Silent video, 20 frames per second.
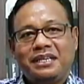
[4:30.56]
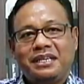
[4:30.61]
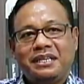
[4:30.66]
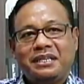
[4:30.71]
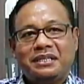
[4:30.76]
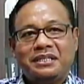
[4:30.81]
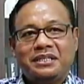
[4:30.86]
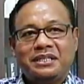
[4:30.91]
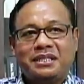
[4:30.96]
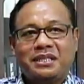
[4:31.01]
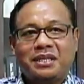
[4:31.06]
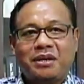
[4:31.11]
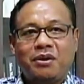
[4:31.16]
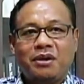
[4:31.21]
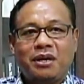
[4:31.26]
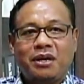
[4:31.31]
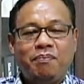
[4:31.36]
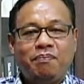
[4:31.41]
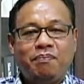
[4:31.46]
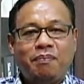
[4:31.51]
uh,
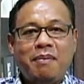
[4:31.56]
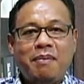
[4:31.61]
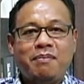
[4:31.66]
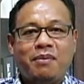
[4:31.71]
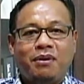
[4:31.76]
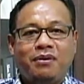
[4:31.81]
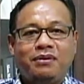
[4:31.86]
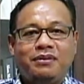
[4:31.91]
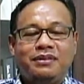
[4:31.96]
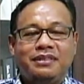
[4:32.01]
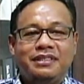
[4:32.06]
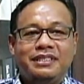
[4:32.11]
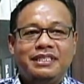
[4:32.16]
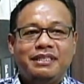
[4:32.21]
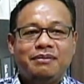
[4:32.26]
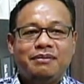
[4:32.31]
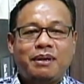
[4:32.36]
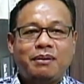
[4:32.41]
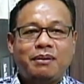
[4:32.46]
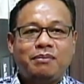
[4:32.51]
seorang pamong
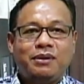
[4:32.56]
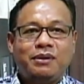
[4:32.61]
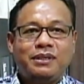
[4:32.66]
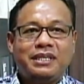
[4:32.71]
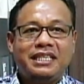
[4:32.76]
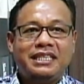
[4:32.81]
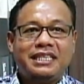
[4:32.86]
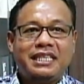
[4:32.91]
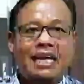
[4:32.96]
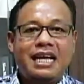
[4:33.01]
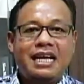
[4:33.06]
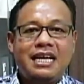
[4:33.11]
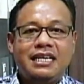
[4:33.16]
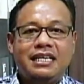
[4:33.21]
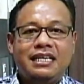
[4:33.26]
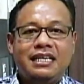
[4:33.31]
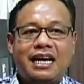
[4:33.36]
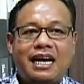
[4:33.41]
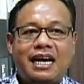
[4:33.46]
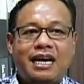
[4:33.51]
pamong kita
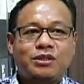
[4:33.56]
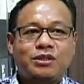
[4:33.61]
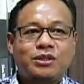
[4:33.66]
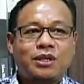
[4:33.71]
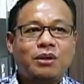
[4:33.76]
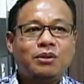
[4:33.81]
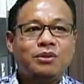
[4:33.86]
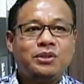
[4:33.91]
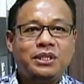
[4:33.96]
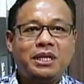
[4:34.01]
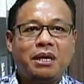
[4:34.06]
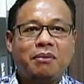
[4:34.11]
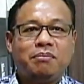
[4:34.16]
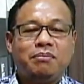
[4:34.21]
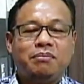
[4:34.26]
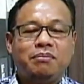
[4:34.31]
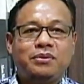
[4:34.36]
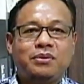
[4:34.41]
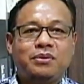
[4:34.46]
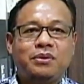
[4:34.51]
harus selalu siap
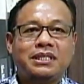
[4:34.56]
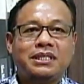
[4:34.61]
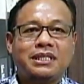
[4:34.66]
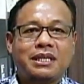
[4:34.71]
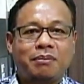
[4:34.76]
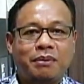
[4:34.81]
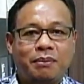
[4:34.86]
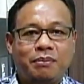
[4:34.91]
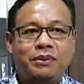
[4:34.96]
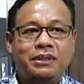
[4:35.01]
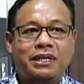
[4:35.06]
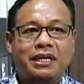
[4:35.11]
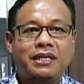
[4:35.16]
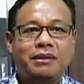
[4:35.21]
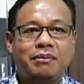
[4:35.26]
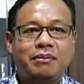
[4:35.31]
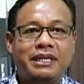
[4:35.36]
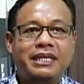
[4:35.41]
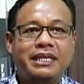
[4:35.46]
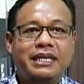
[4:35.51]
tugas apapun yang
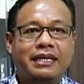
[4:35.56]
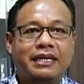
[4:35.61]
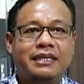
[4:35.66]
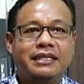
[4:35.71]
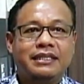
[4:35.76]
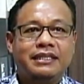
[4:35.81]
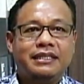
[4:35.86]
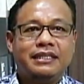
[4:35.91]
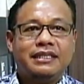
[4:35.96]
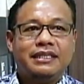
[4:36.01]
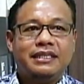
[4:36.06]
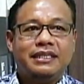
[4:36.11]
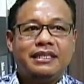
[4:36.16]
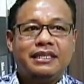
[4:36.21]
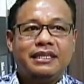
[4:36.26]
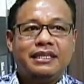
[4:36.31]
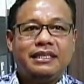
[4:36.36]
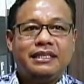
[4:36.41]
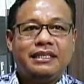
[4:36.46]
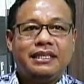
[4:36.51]
diberikan
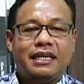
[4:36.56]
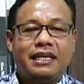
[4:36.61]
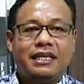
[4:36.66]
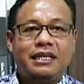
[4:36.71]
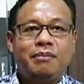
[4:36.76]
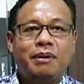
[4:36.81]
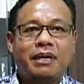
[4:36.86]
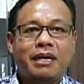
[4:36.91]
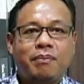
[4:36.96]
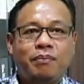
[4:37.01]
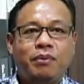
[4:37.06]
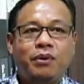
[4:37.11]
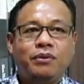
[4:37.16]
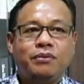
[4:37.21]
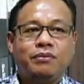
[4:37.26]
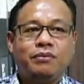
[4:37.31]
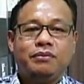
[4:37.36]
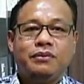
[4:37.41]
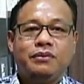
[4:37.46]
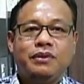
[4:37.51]
ya
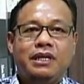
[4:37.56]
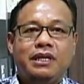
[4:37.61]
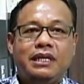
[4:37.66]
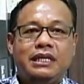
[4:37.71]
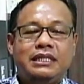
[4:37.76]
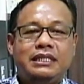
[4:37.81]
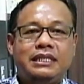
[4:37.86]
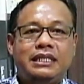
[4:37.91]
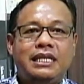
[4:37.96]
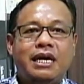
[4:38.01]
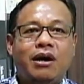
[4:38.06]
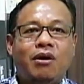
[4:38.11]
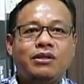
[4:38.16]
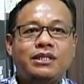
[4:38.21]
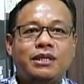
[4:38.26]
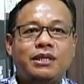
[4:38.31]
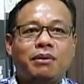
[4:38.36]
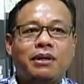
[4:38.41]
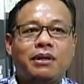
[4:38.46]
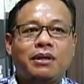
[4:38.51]
dimanapun tidak
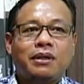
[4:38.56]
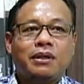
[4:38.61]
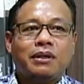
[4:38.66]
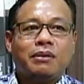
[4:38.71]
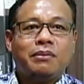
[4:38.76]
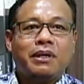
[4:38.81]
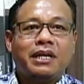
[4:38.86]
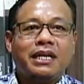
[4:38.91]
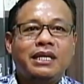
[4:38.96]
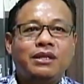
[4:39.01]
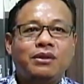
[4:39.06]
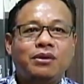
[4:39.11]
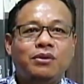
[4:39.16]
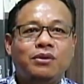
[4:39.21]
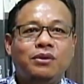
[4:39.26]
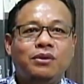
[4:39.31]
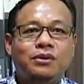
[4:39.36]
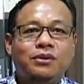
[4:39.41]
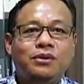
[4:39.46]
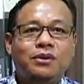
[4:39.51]
usah ber,
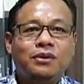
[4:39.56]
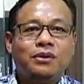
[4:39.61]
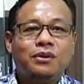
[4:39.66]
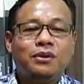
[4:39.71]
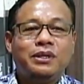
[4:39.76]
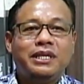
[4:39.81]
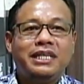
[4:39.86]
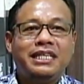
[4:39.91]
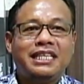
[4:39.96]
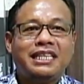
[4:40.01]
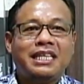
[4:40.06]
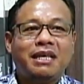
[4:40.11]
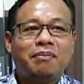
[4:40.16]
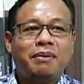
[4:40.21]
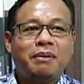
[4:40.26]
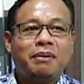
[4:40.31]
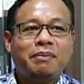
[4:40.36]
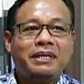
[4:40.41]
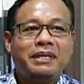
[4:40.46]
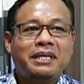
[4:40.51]
berhitung untung ruginya
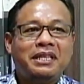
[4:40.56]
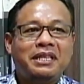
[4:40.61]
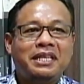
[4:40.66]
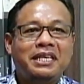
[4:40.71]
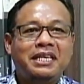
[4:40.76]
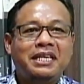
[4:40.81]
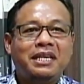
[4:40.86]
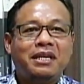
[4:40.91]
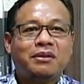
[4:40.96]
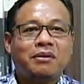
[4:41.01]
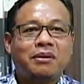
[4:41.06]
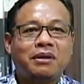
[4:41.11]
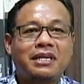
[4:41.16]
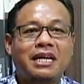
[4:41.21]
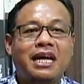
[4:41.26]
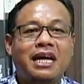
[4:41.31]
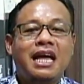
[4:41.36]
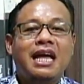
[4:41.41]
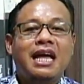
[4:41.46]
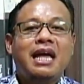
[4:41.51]
TPP-nya tinggi atau
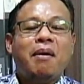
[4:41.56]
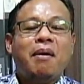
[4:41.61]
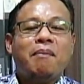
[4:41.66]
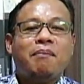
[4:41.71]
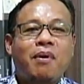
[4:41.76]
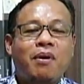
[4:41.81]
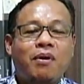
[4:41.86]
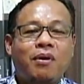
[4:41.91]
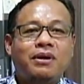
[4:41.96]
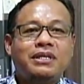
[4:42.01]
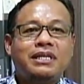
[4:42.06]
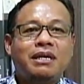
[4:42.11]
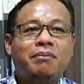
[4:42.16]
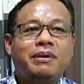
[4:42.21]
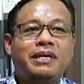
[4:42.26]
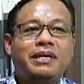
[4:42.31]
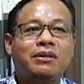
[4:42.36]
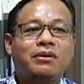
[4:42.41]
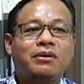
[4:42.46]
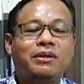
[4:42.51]
rendah pokoknya
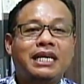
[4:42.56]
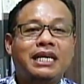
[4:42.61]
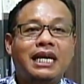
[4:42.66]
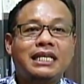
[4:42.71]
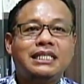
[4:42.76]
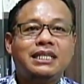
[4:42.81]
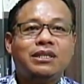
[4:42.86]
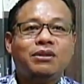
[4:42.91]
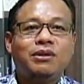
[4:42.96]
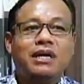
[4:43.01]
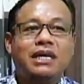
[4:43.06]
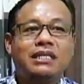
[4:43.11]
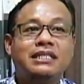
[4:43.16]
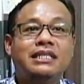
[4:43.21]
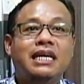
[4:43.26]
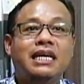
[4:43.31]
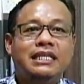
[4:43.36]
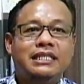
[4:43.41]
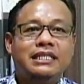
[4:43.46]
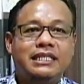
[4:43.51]
begitu dikasih tugas
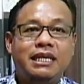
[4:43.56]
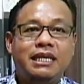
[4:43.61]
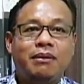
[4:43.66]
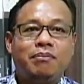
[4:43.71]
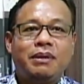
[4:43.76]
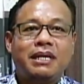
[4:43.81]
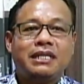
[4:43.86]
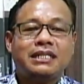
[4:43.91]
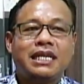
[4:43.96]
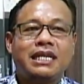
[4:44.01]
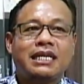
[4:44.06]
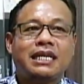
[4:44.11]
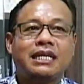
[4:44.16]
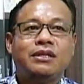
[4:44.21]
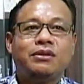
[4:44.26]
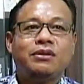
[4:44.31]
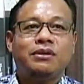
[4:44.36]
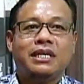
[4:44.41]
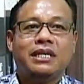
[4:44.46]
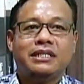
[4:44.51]
siap
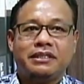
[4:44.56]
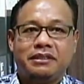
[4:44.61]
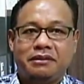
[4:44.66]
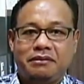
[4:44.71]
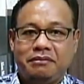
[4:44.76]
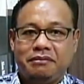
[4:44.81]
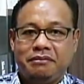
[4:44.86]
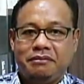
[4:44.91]
melaksanakan tugas